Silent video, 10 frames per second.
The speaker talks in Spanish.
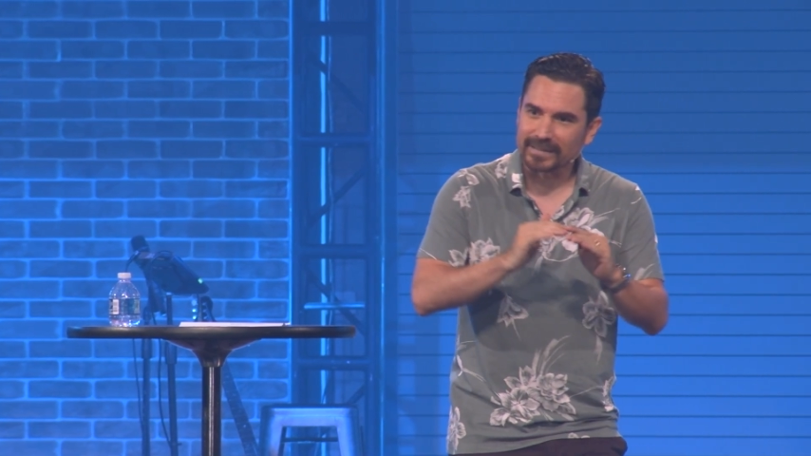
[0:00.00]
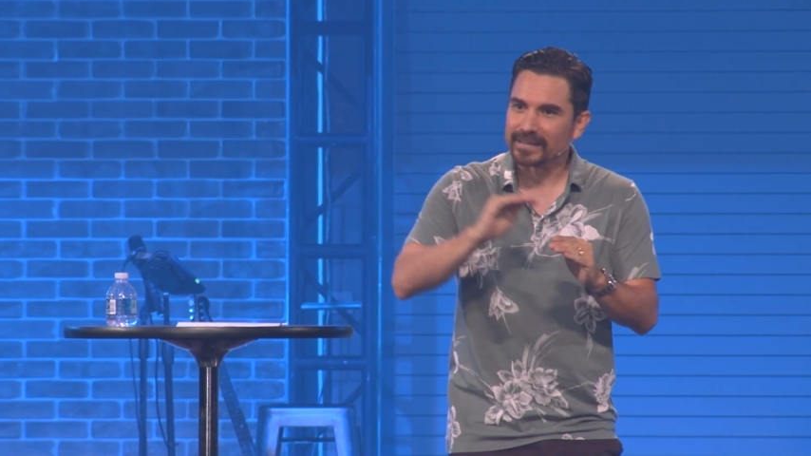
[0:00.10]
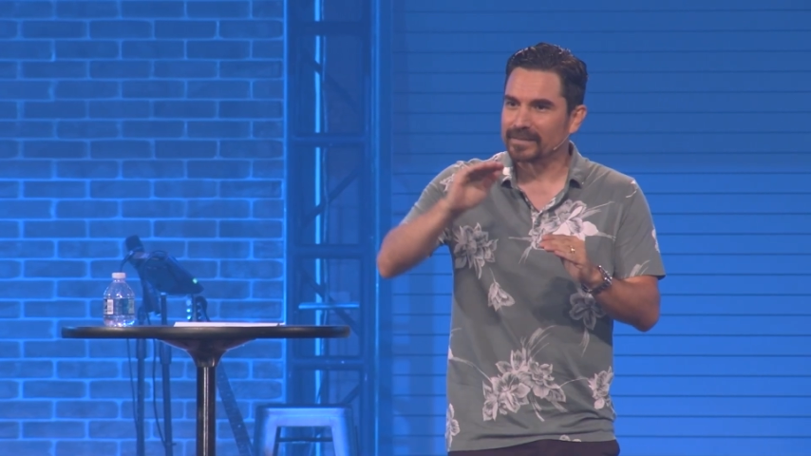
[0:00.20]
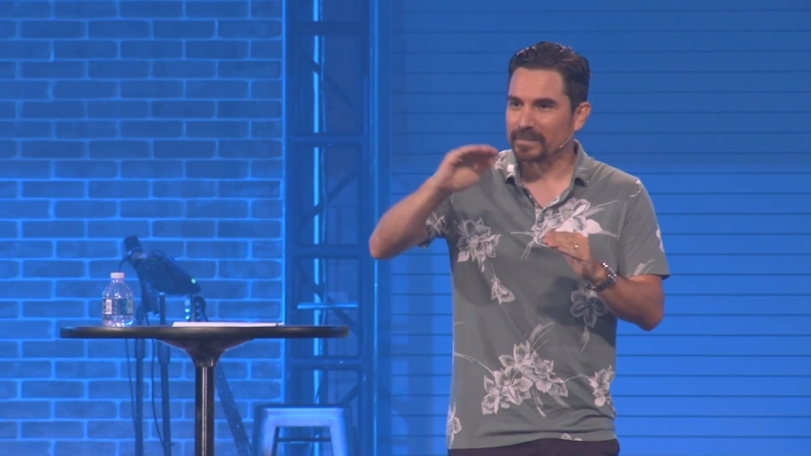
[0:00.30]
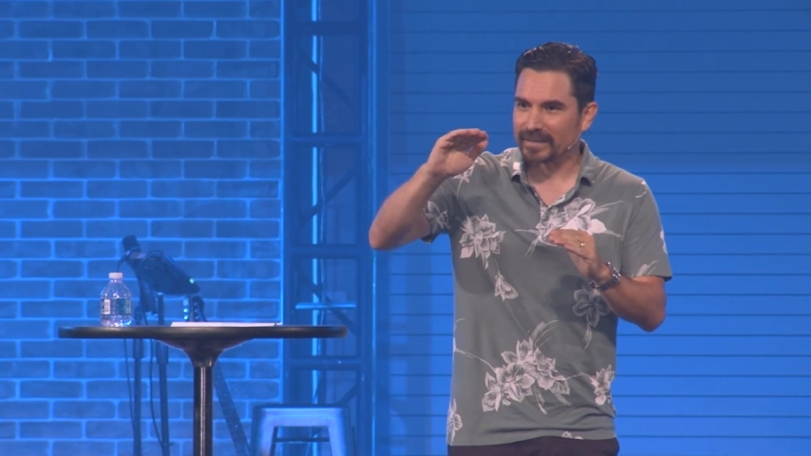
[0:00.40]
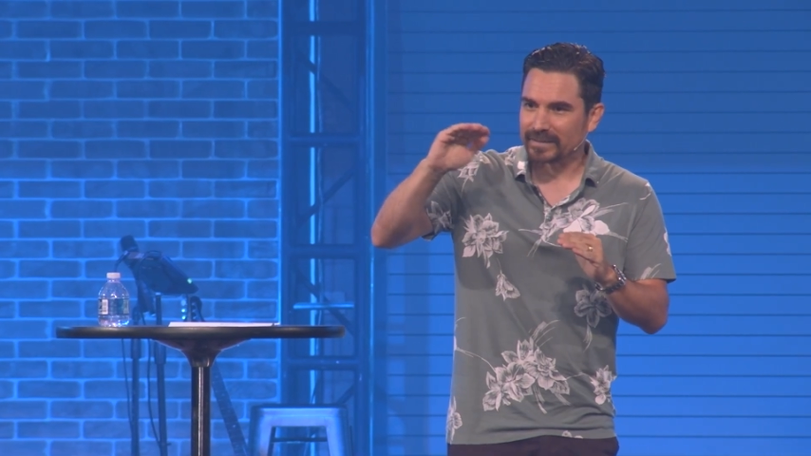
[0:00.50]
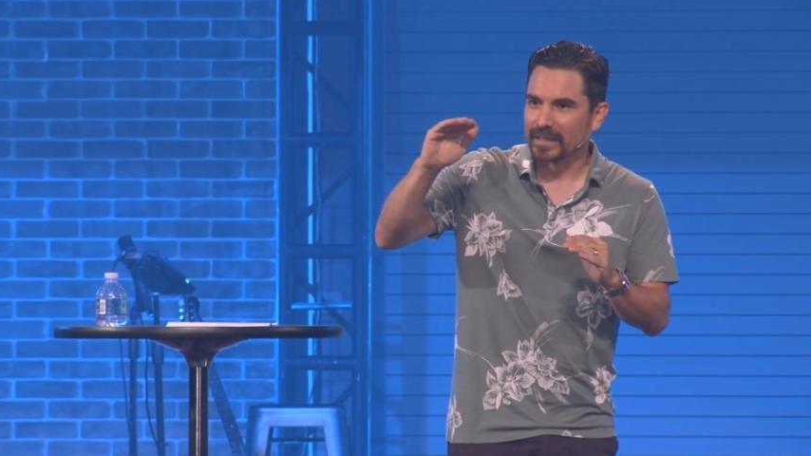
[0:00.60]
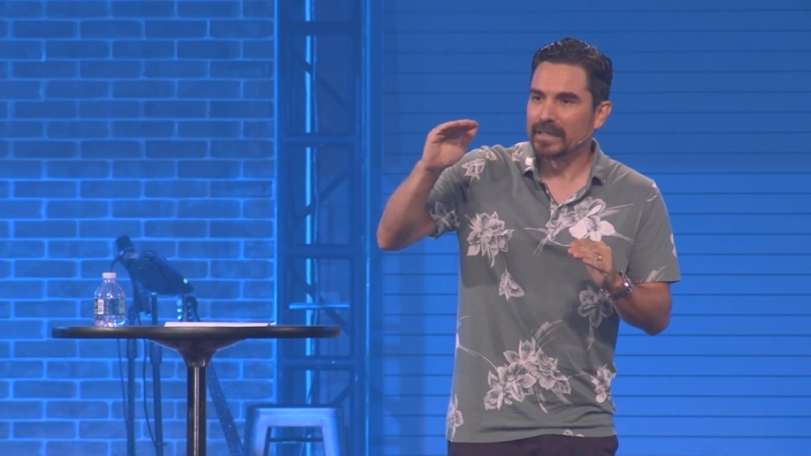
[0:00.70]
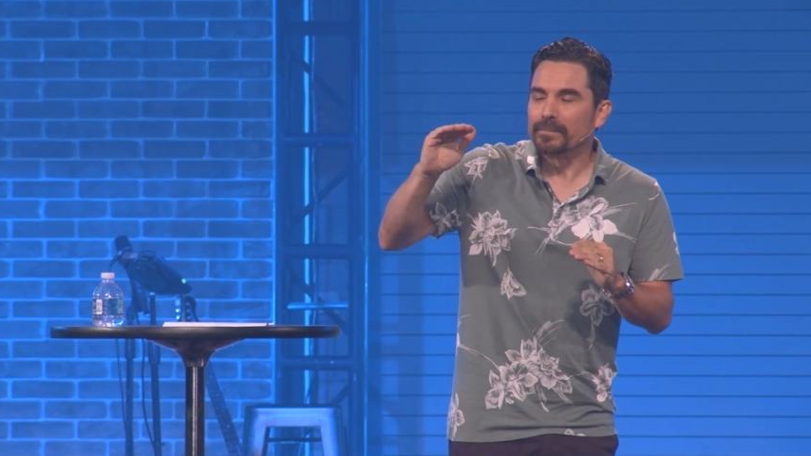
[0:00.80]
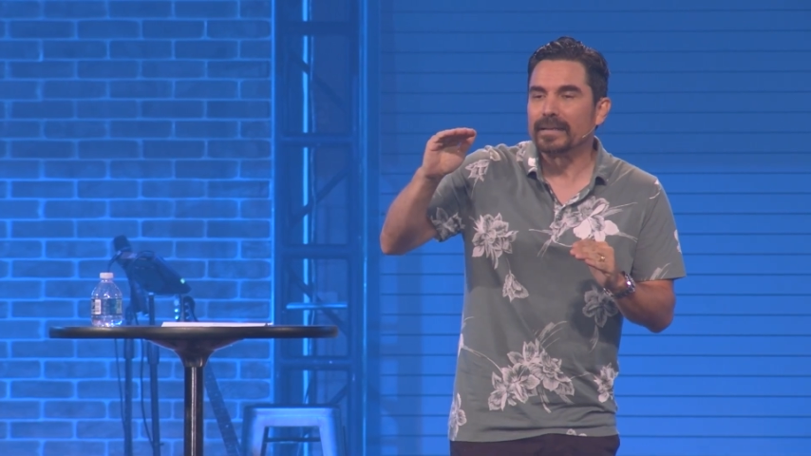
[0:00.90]
tienen más
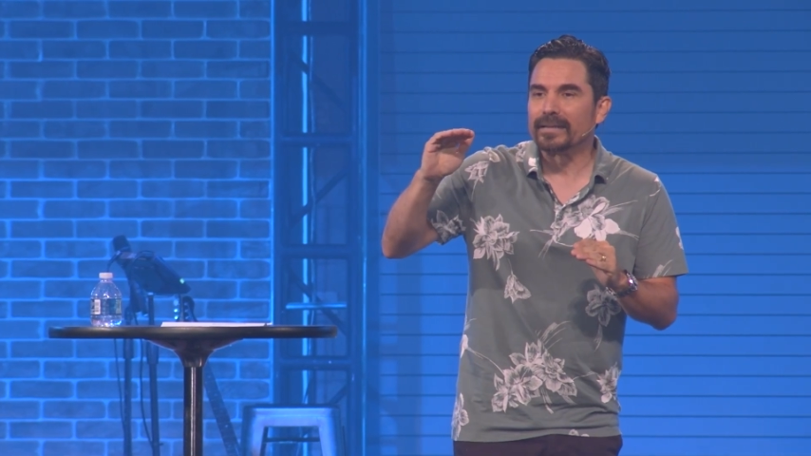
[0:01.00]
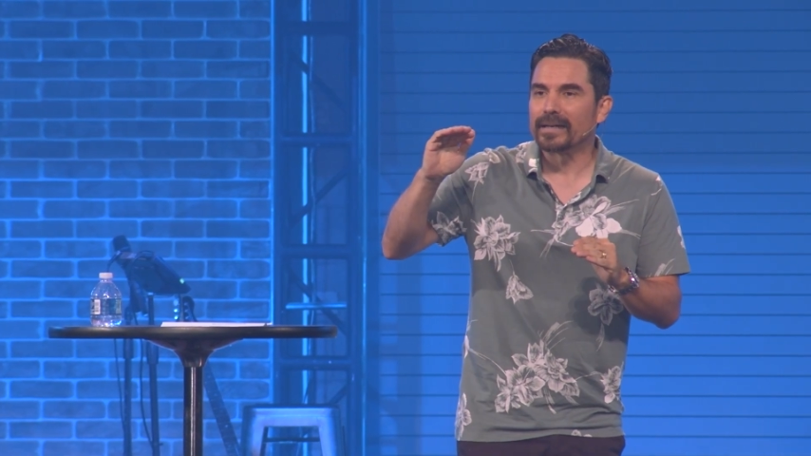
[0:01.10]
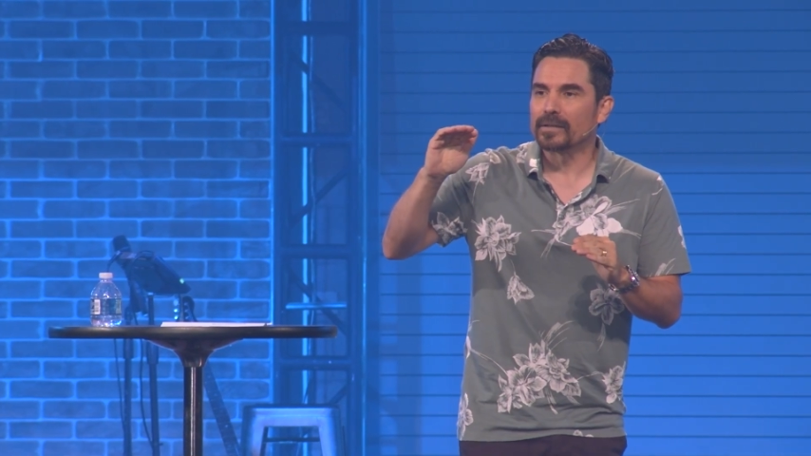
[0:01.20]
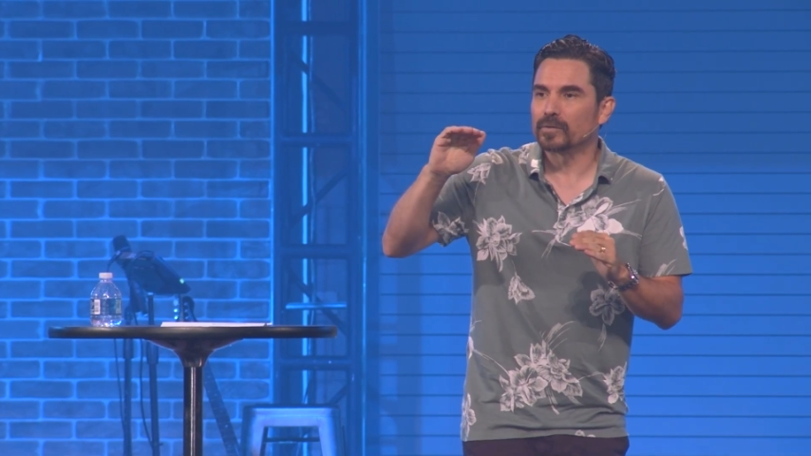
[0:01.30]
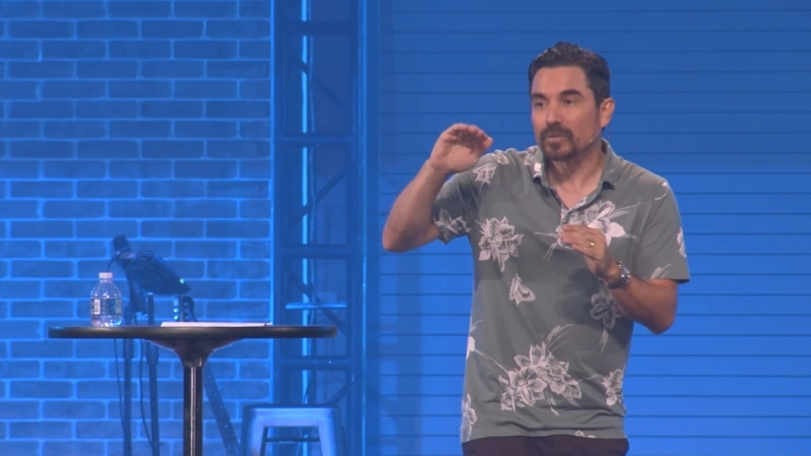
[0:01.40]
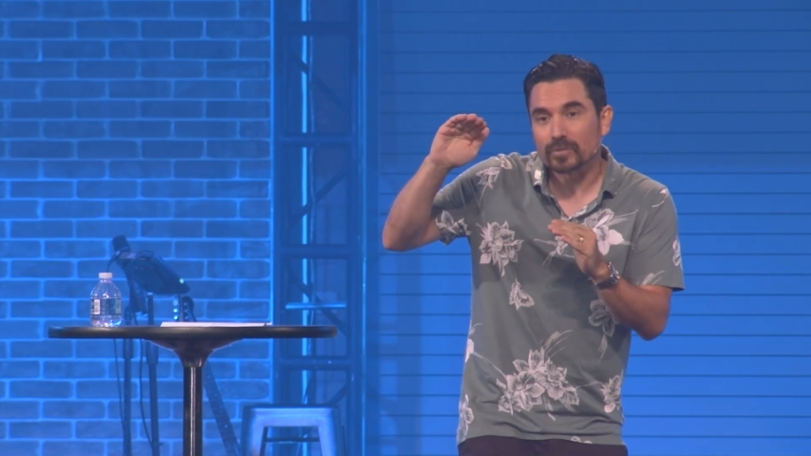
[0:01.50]
medianos,